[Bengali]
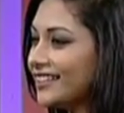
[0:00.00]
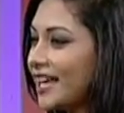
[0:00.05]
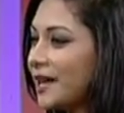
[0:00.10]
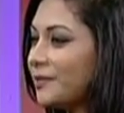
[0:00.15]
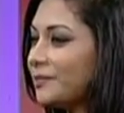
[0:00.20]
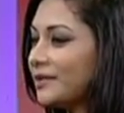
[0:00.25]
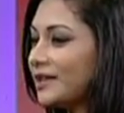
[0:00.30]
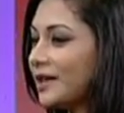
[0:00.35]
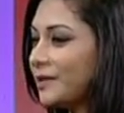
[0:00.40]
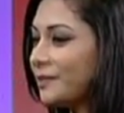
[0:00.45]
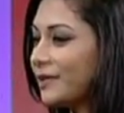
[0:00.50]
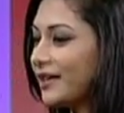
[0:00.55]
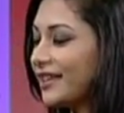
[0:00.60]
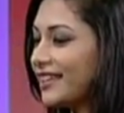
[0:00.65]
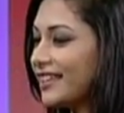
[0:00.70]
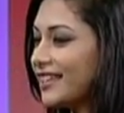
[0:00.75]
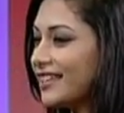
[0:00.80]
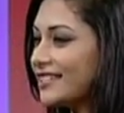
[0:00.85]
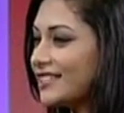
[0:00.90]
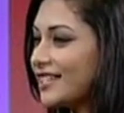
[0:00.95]
ধাপে ধাপে
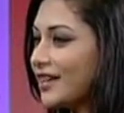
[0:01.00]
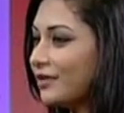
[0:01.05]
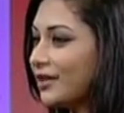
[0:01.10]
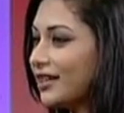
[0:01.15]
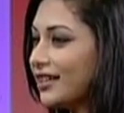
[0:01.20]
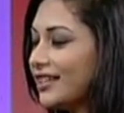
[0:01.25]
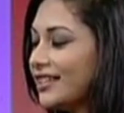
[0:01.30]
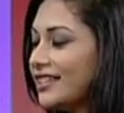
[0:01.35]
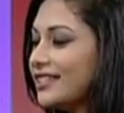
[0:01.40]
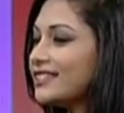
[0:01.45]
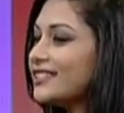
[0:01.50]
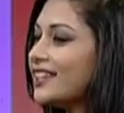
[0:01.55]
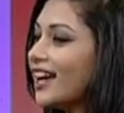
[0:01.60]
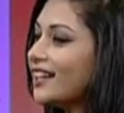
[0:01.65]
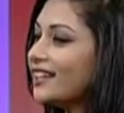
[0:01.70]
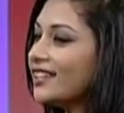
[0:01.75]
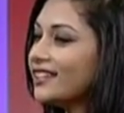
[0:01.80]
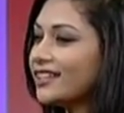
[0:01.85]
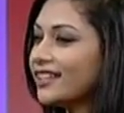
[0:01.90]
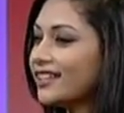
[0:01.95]
এগিয়ে যাওয়া
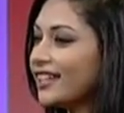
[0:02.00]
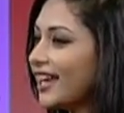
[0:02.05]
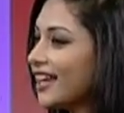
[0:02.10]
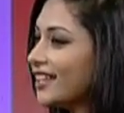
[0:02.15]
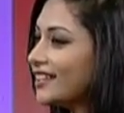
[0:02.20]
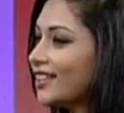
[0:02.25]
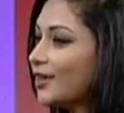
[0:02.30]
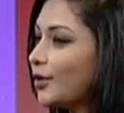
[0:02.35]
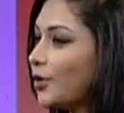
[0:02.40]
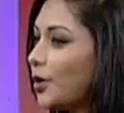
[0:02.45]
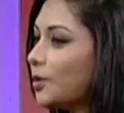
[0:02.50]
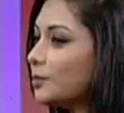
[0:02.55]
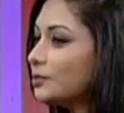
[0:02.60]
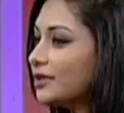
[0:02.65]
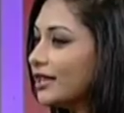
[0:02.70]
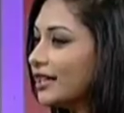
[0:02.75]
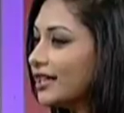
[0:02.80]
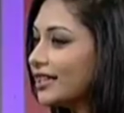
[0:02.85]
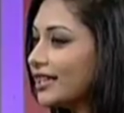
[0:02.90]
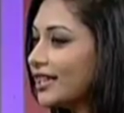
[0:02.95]
জার্নিটা নেহাতি কম
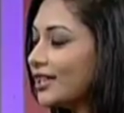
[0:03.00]
না